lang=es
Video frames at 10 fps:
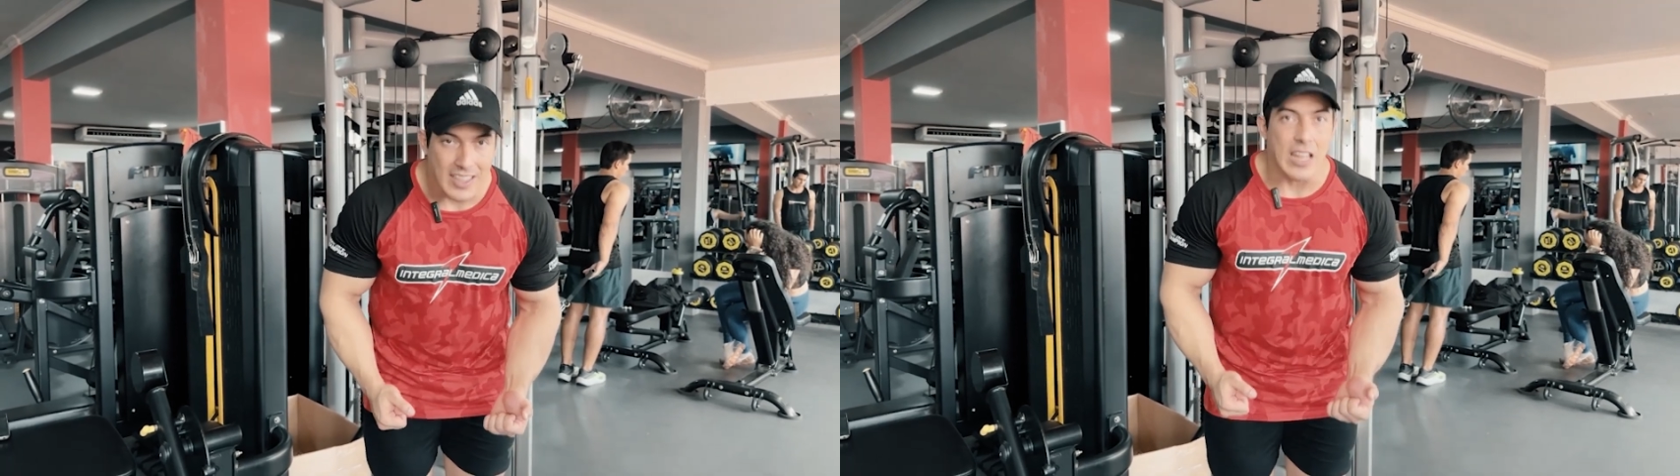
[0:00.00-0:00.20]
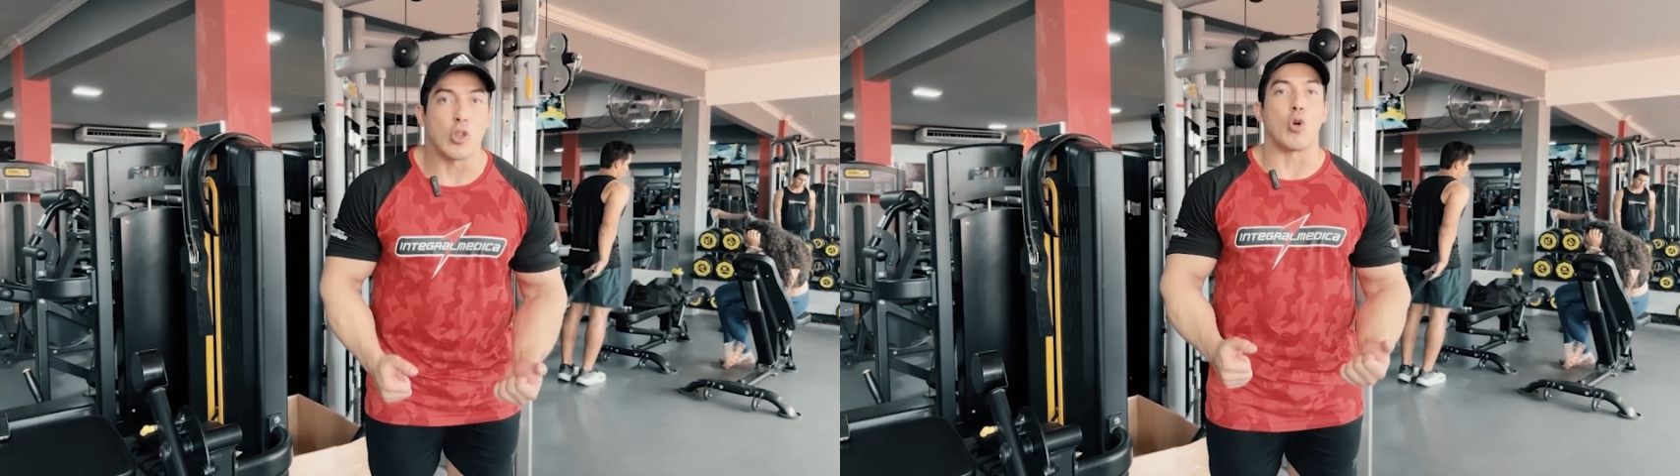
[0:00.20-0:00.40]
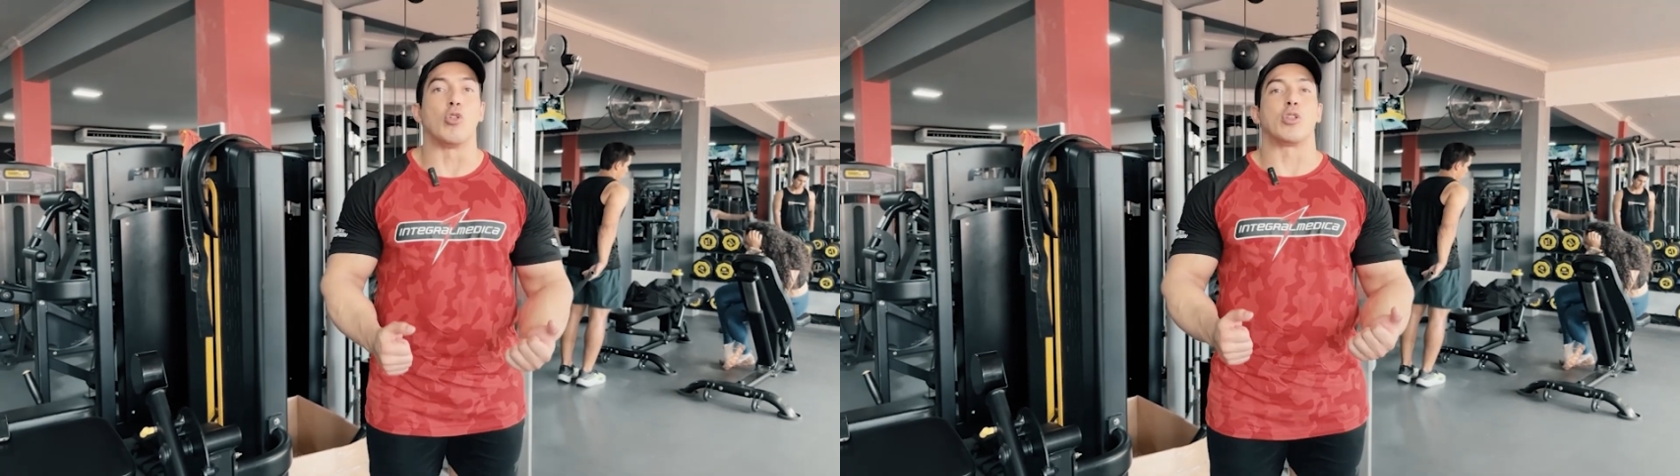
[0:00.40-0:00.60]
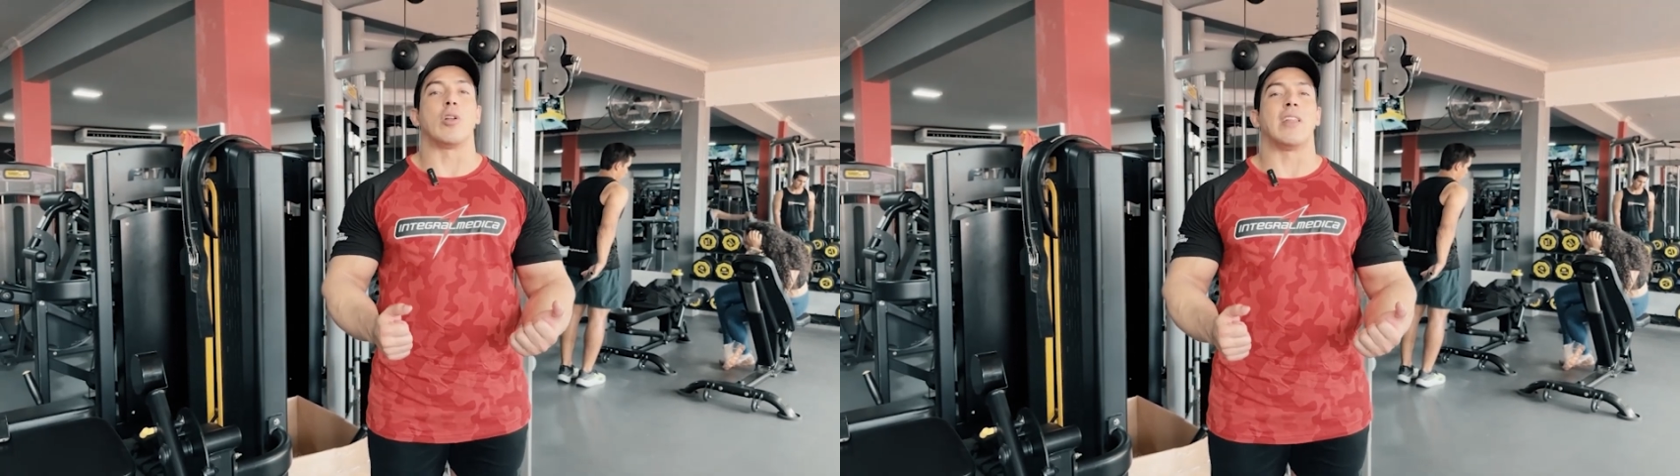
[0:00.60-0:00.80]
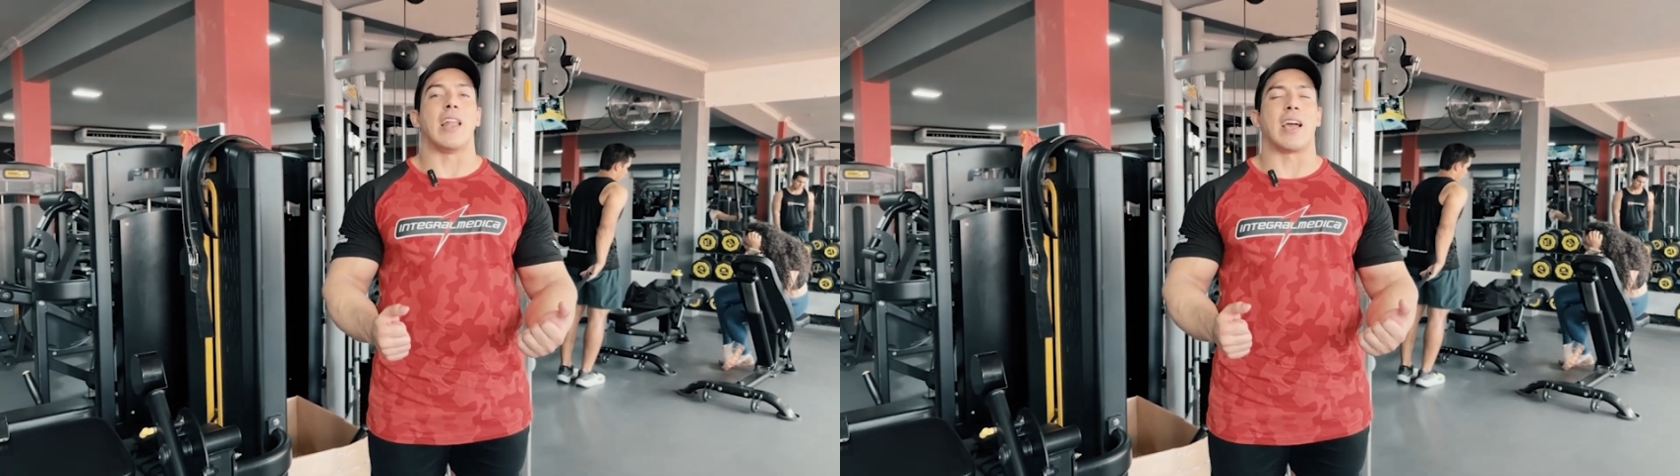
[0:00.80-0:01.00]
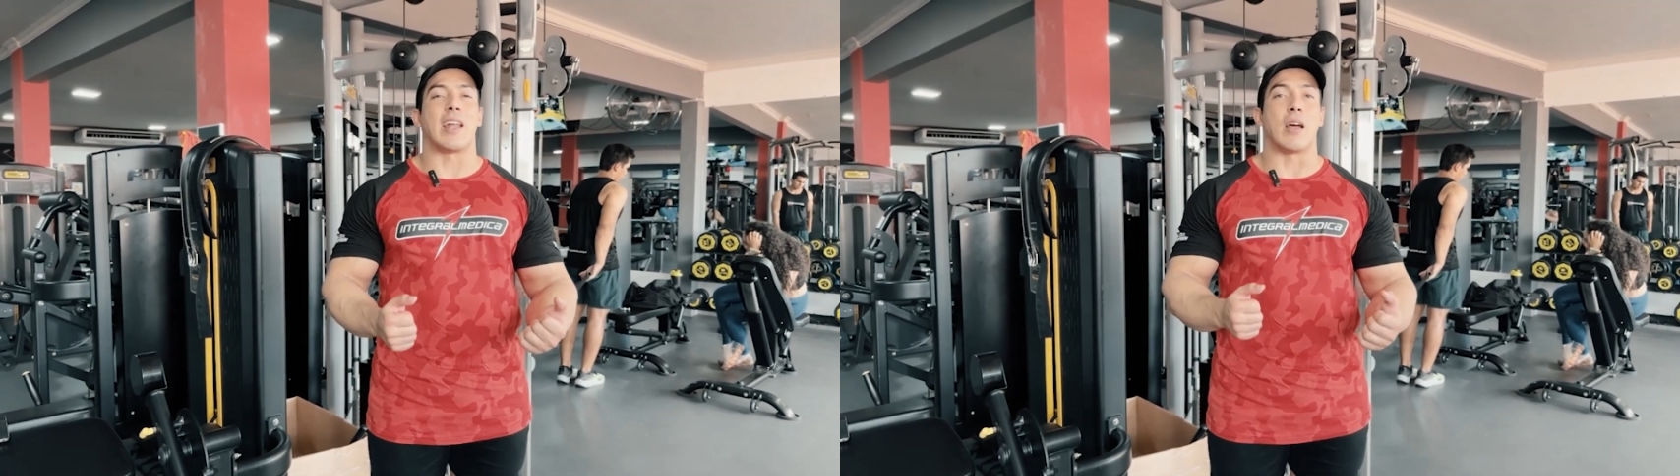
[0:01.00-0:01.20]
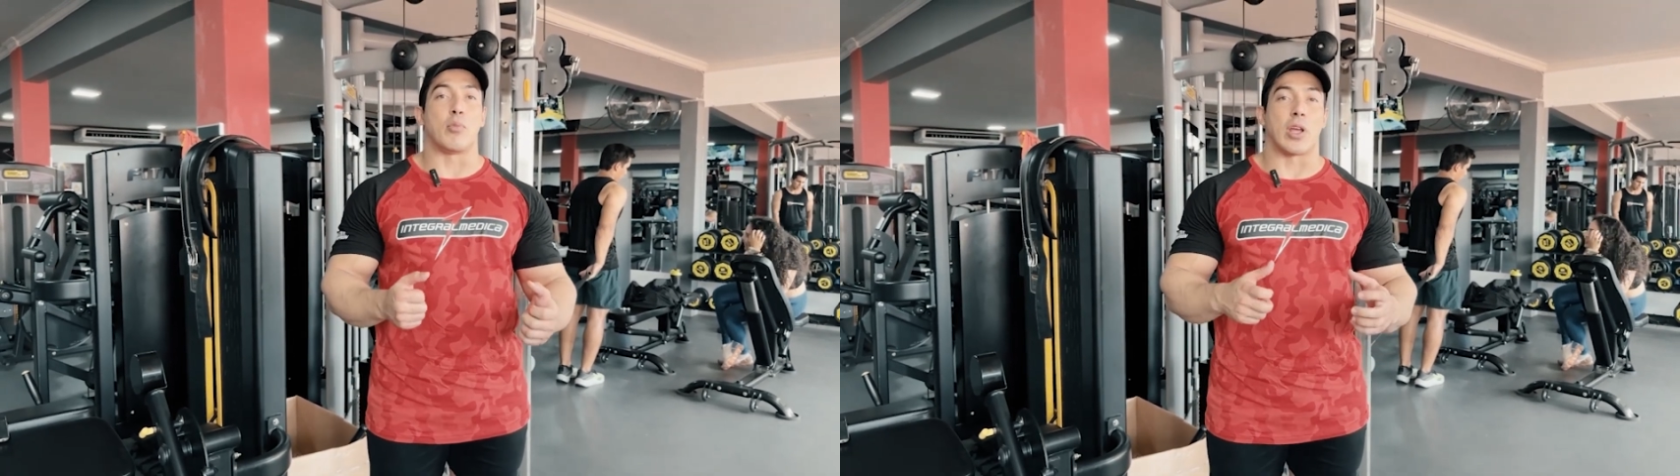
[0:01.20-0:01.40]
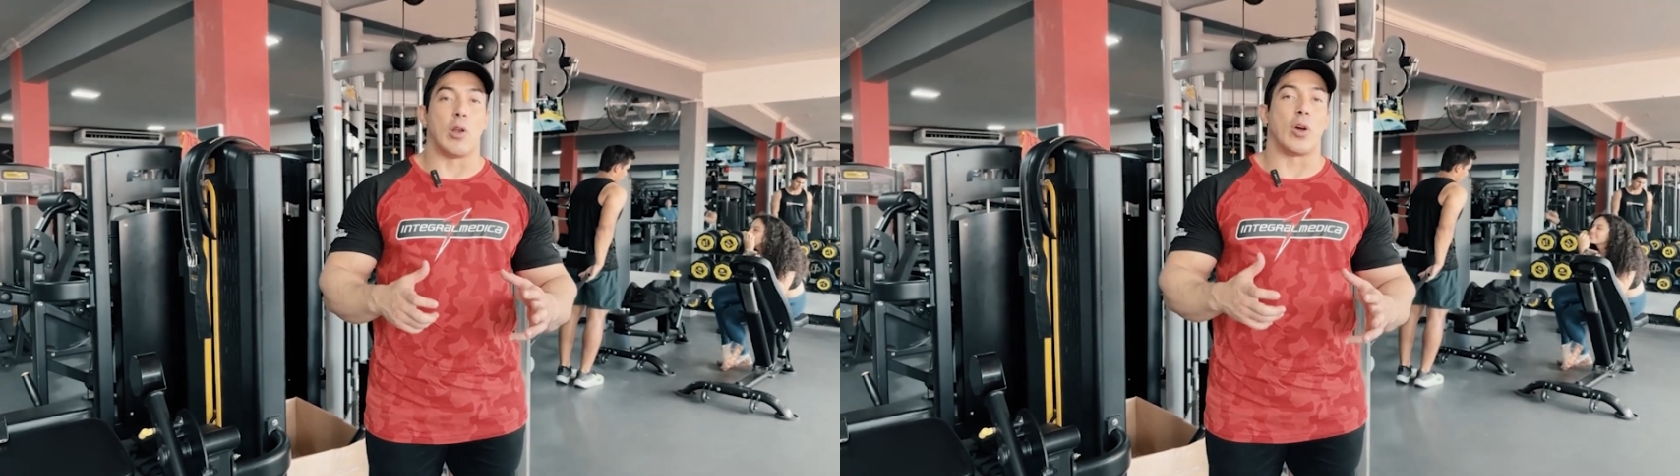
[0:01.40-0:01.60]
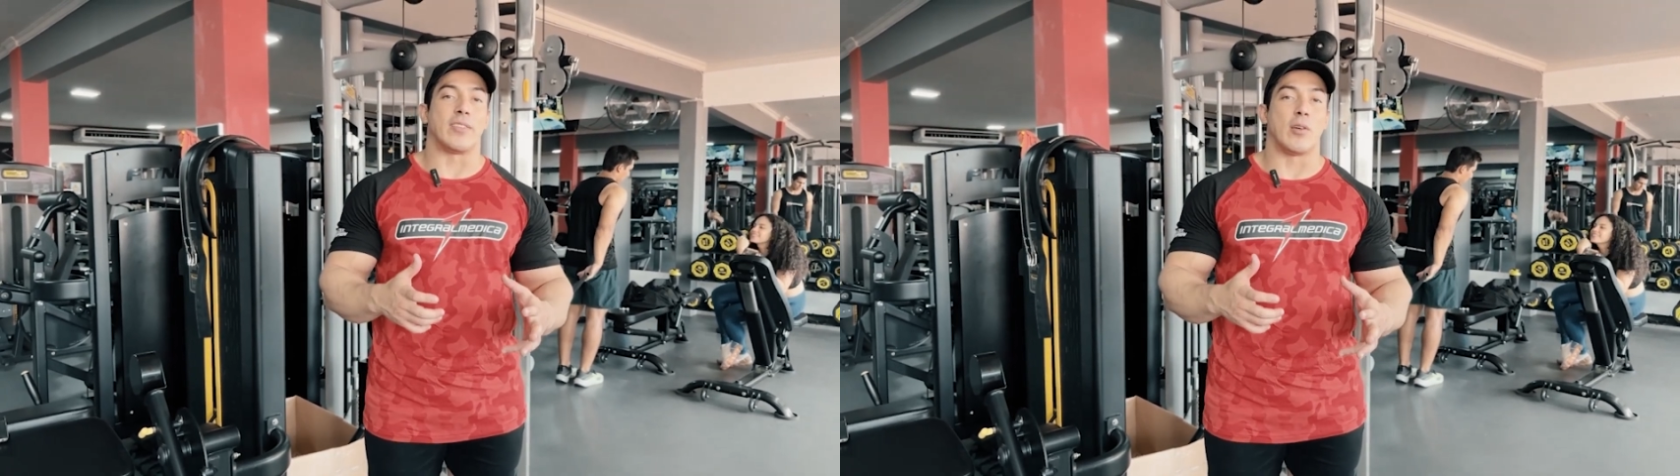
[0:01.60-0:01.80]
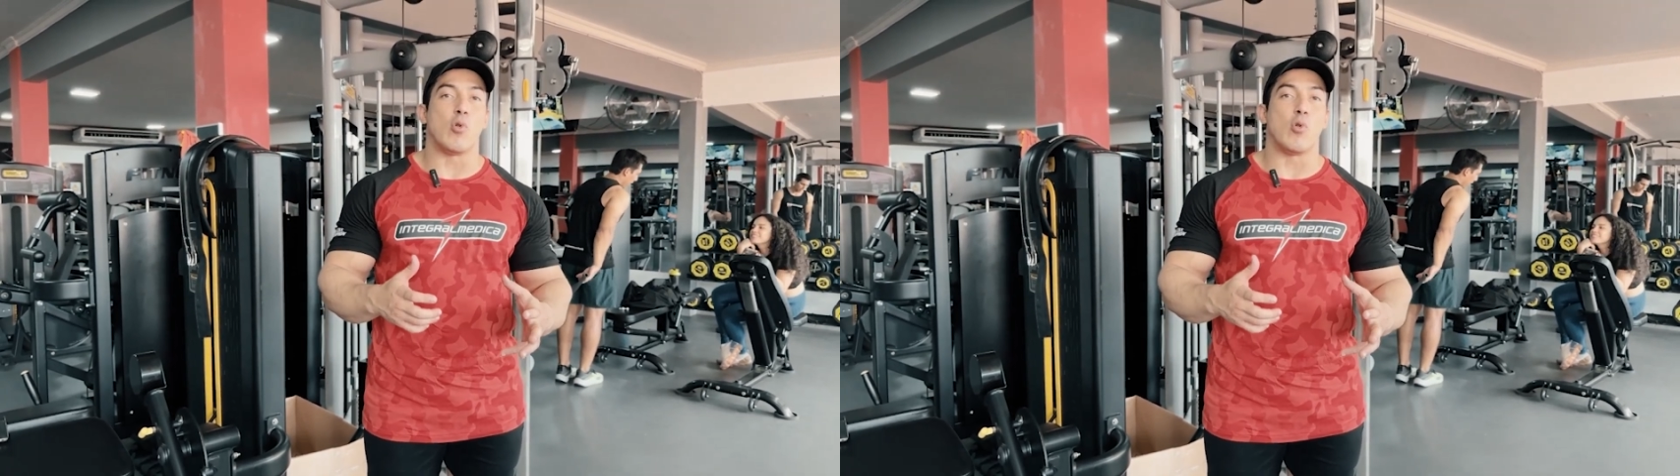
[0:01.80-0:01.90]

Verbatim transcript: tanto control de la carga porque lo que se